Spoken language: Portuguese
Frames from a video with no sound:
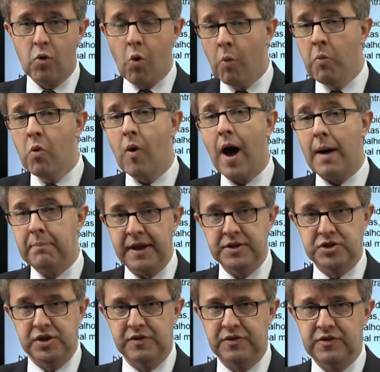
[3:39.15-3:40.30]
como
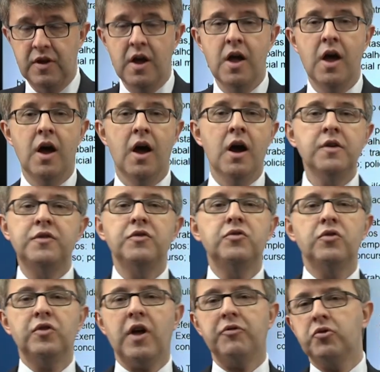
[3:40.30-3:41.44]
aprendiz. Antes
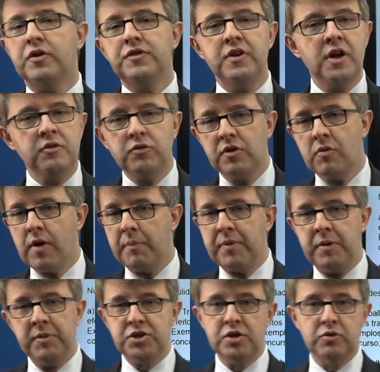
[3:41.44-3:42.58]
dos 14 anos não é
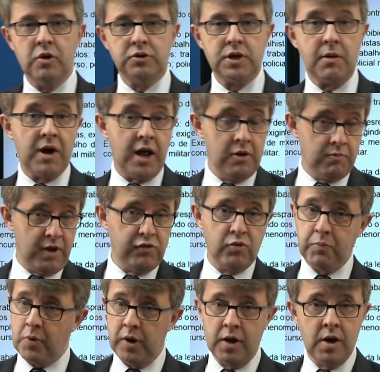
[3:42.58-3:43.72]
permitido ao trabalho, mas
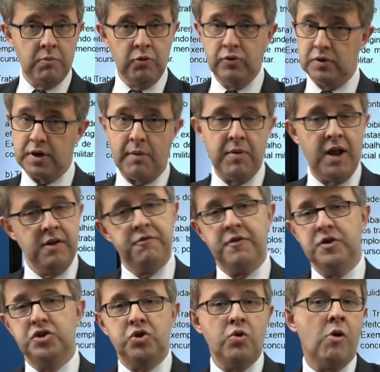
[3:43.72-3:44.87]
suponhamos o trabalho
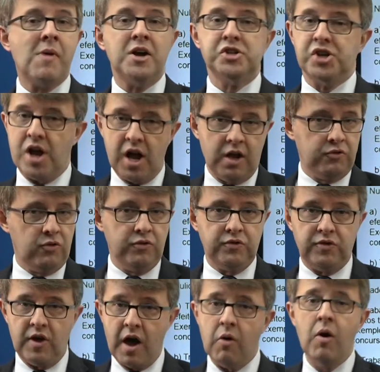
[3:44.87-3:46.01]
infantil é uma chaga
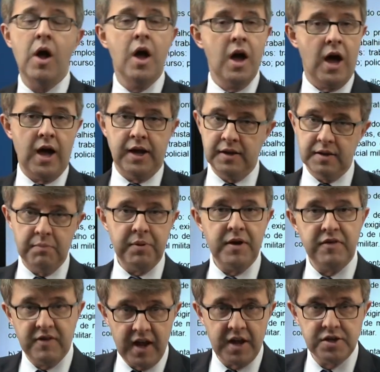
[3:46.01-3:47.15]
social ainda
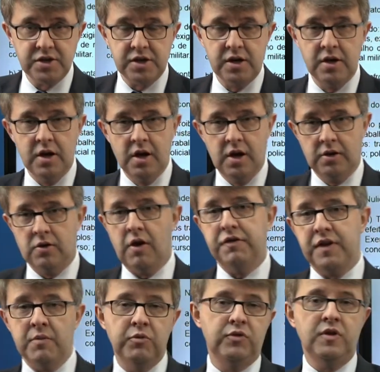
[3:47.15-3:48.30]
presente. Nós
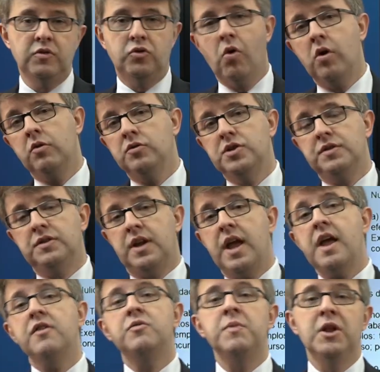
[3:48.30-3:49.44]
temos em torno de
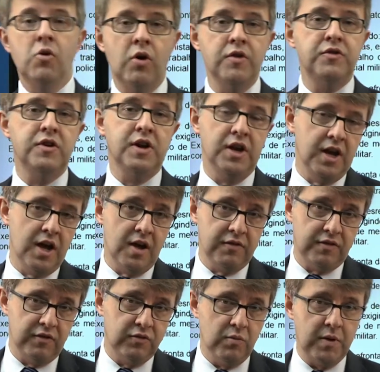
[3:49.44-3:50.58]
3 milhões de
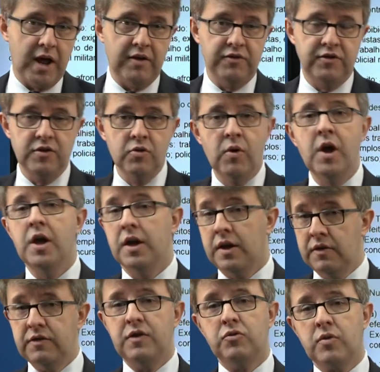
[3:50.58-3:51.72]
crianças no Brasil
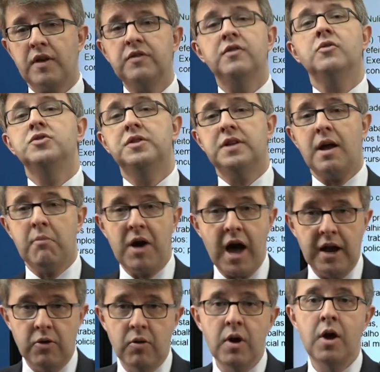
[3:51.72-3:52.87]
em situação de
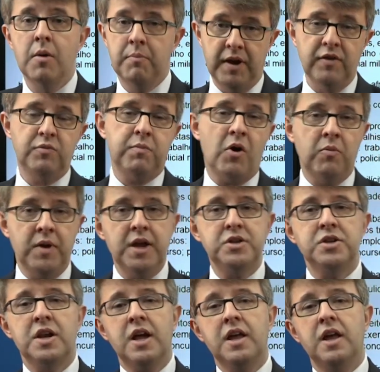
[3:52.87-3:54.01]
trabalho,
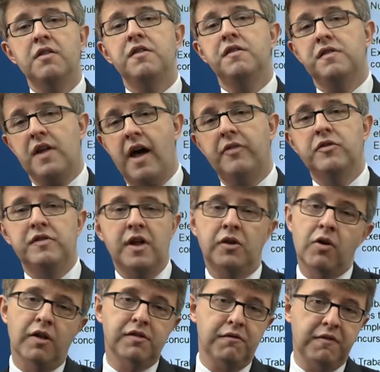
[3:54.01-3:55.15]
principalmente naqueles estados da
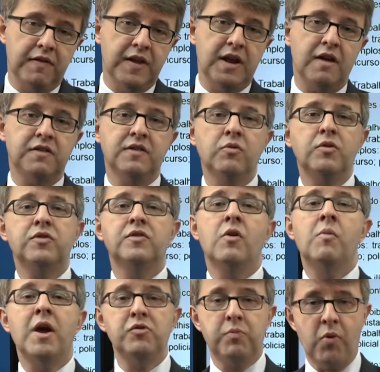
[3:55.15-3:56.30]
nossa federação que
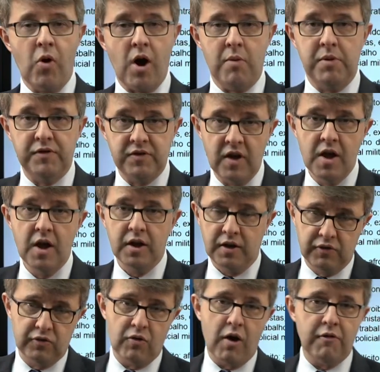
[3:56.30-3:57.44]
são mais pobres,
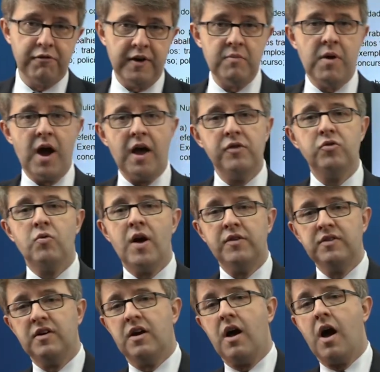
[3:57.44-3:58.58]
que sofrem mais com,
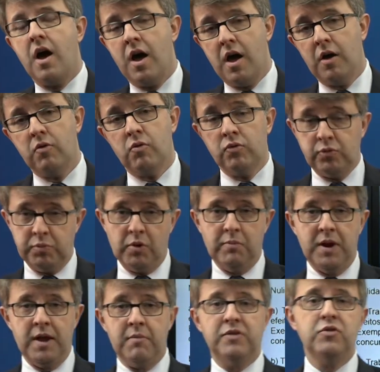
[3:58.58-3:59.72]
as, eh, com os
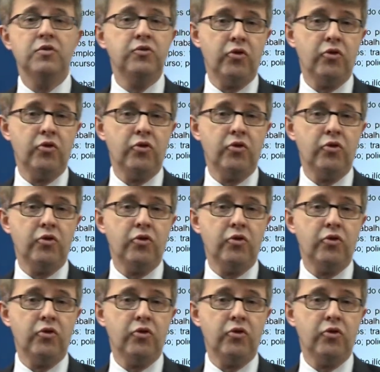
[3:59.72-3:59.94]
problemas